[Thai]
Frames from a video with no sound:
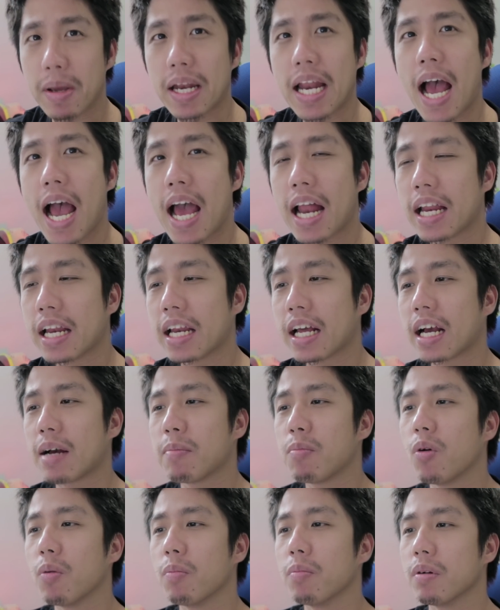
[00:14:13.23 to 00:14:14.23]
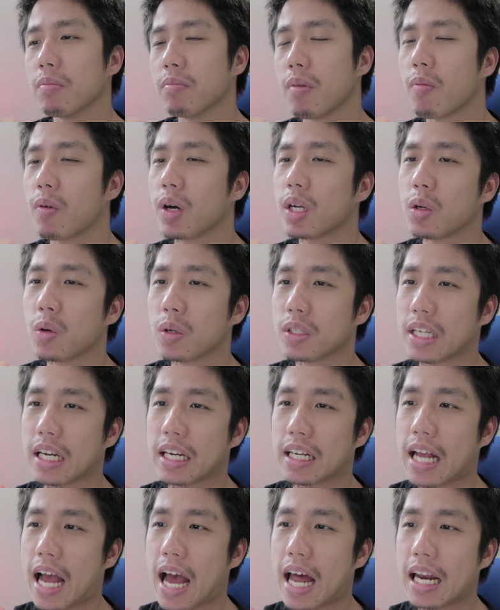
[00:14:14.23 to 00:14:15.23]
ไม่ได้เลยนะครับผมเหมือนแบบว่าโดน
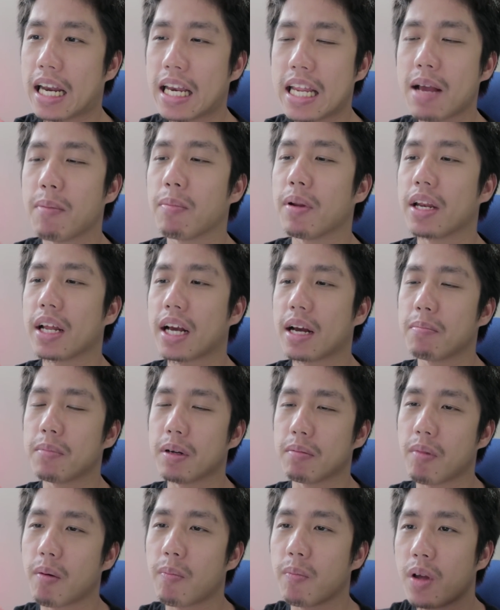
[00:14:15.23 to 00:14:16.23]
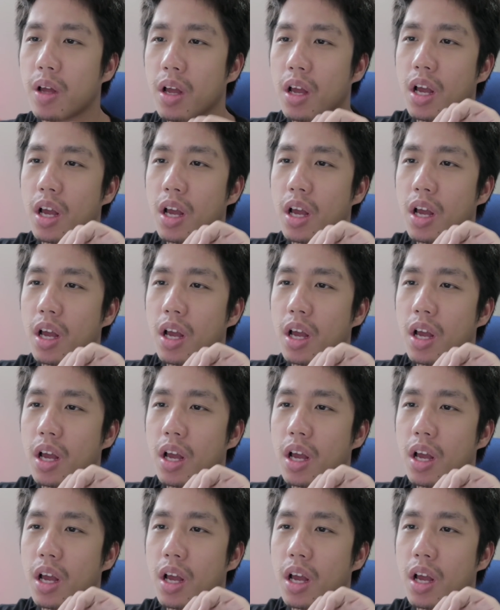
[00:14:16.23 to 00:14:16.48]
จัดการเรียบเลยนะครับเหมือนแบบ